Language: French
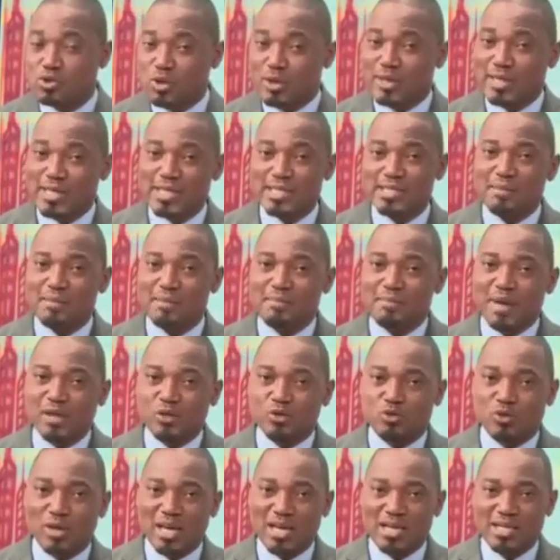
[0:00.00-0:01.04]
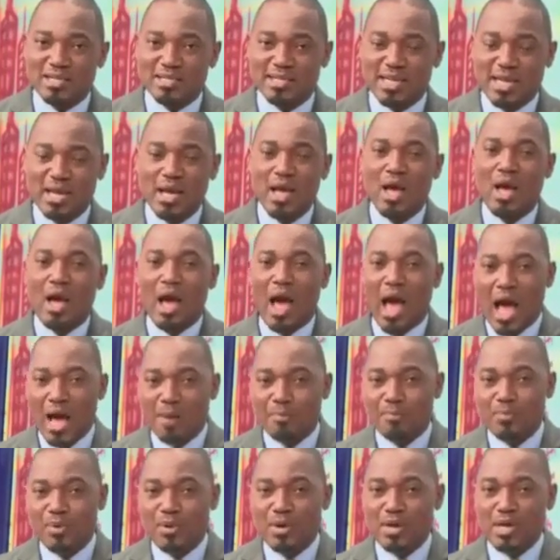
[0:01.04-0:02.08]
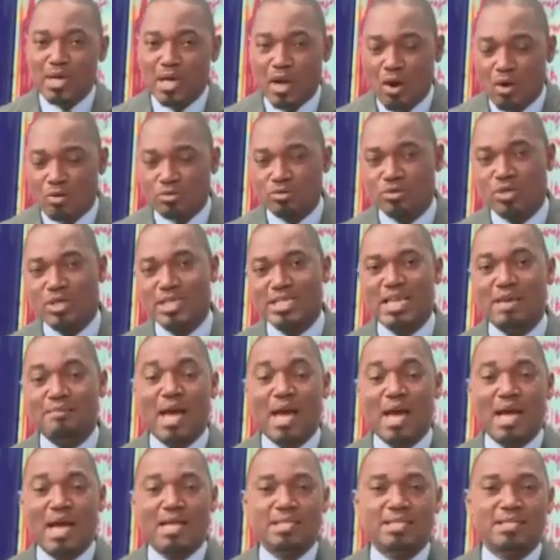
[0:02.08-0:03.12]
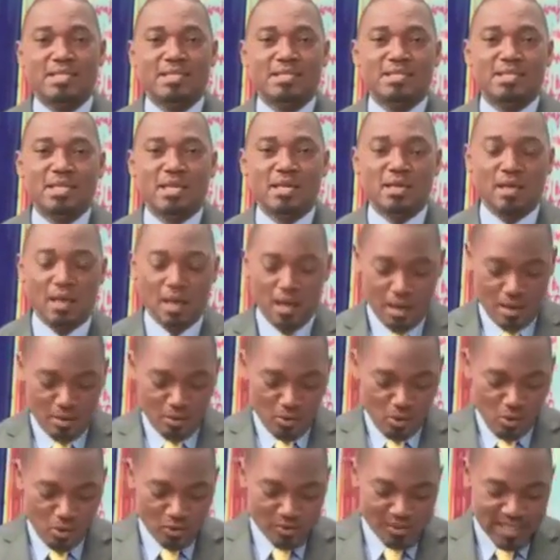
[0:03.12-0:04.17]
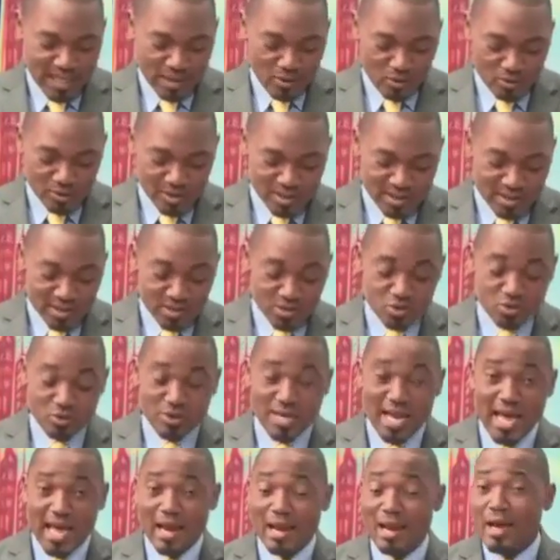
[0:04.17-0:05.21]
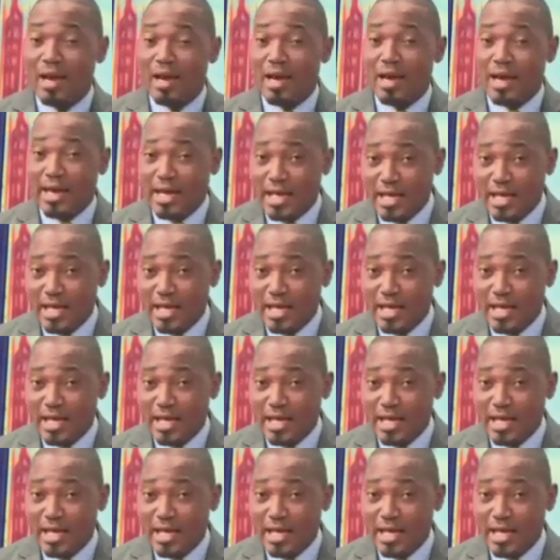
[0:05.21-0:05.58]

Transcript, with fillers: une shortlist des personnalités appelées, entre guillemets, à diriger le Conseil constitutionnel,